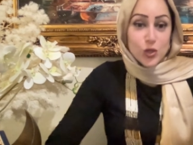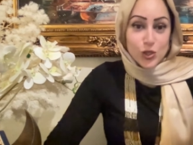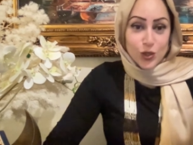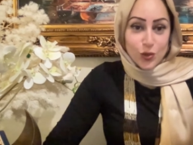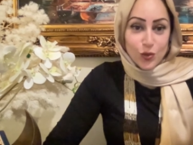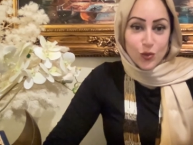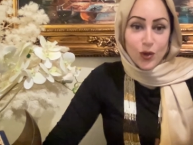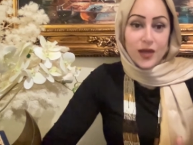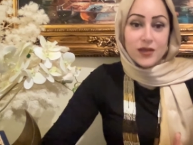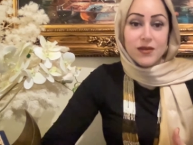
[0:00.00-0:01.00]
يشتغلوا
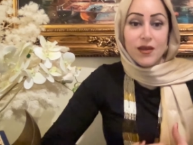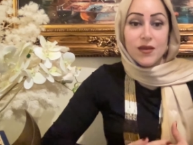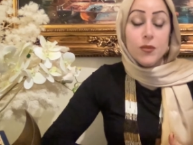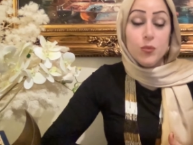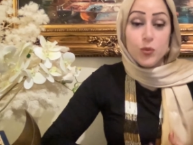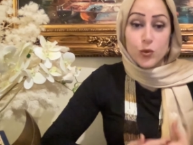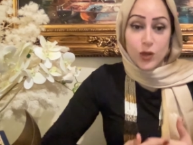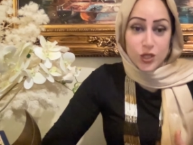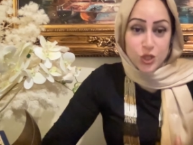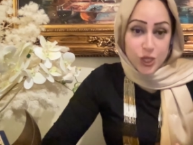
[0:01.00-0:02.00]
حتى يربوا
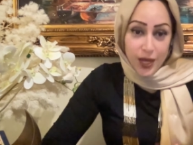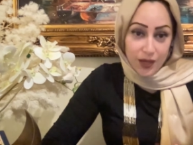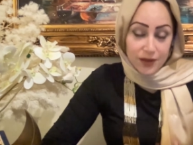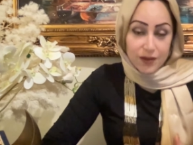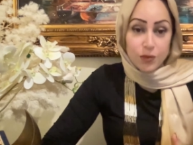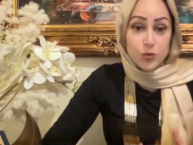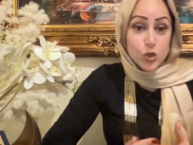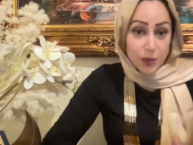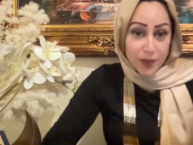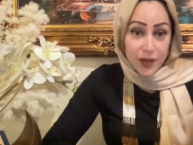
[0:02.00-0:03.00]
اجيال يربوا
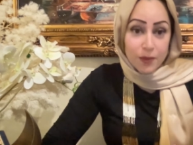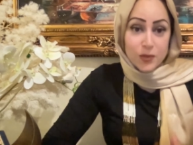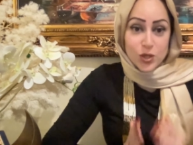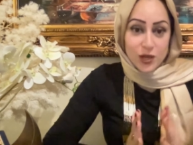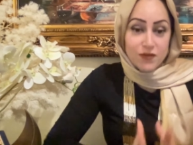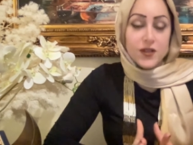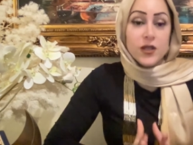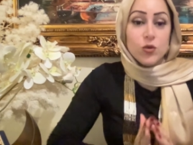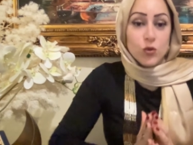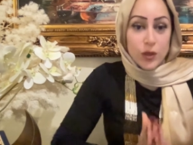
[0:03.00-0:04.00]
شباب شايفين
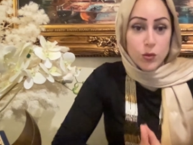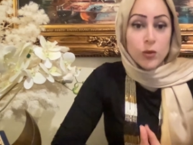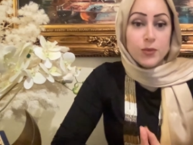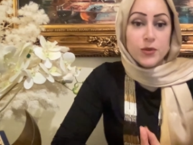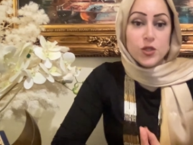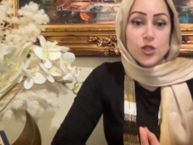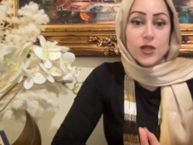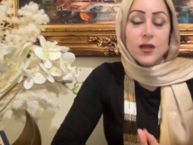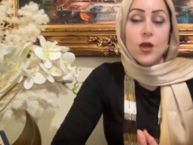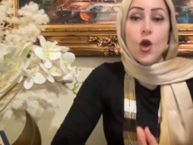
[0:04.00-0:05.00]
انه امهم
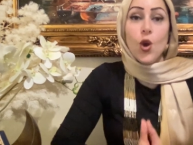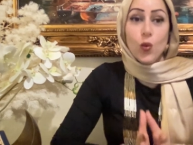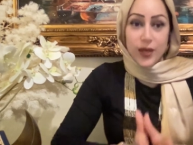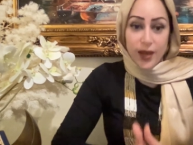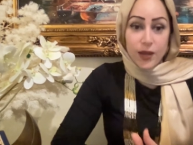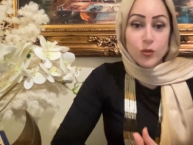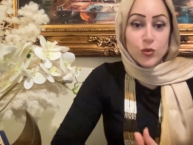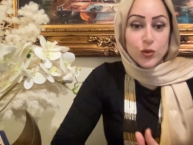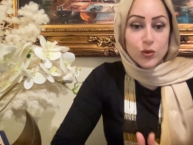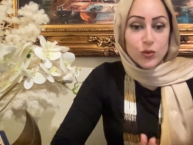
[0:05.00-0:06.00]
بتشتغل
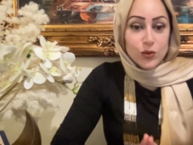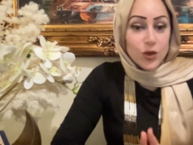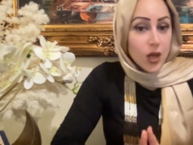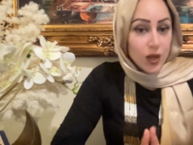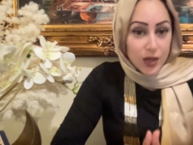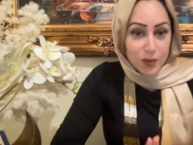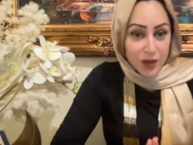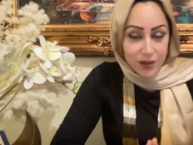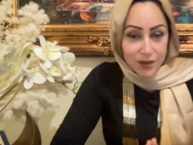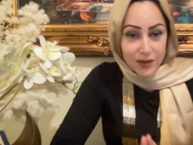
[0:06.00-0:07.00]
ويامنوا انه
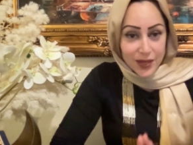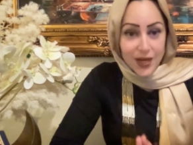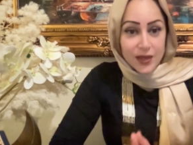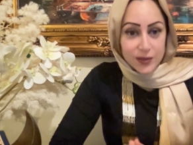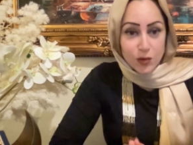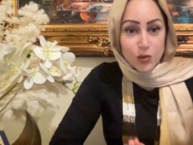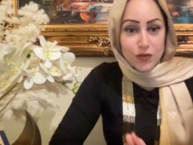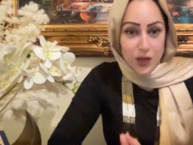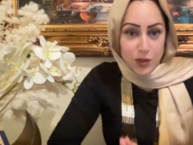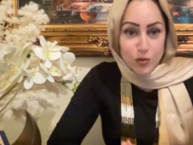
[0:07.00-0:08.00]
المراه لها دور
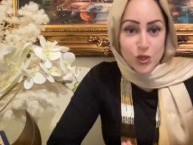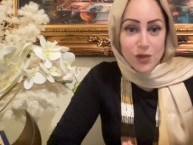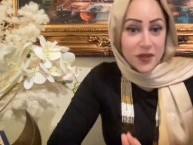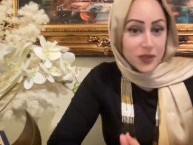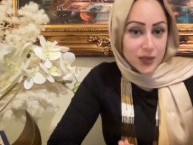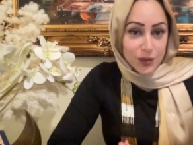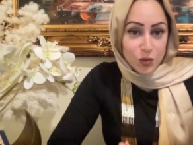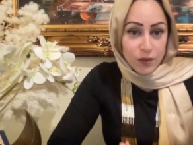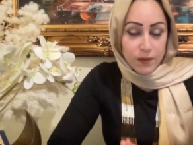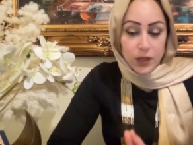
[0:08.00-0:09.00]
في هالمجتمع كثير
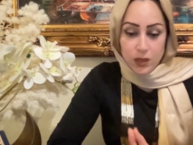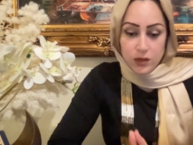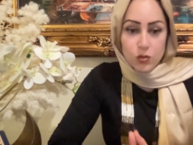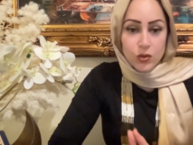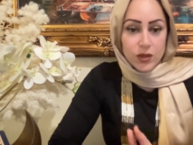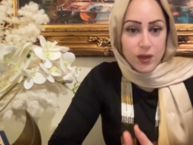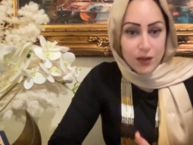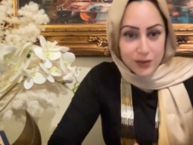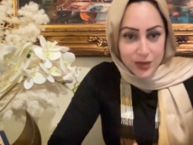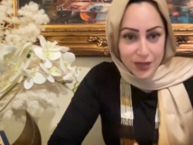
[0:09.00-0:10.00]
مهم لها دور
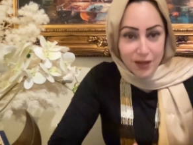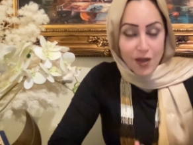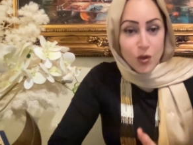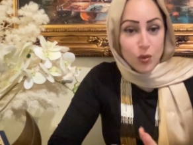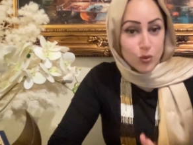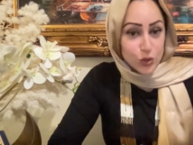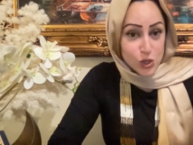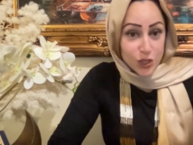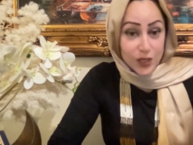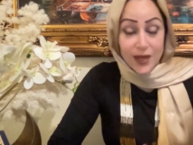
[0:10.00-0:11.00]
انها تطلع
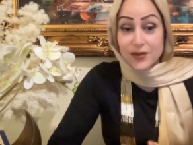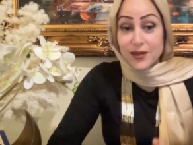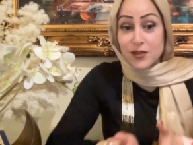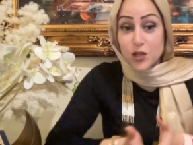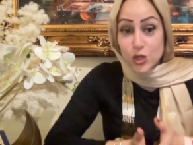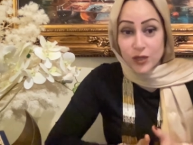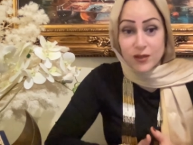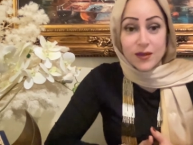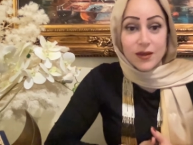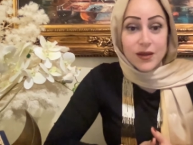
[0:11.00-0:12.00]
وتشتغل حتى ترجع
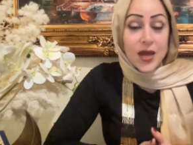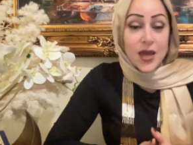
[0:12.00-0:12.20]
تقدر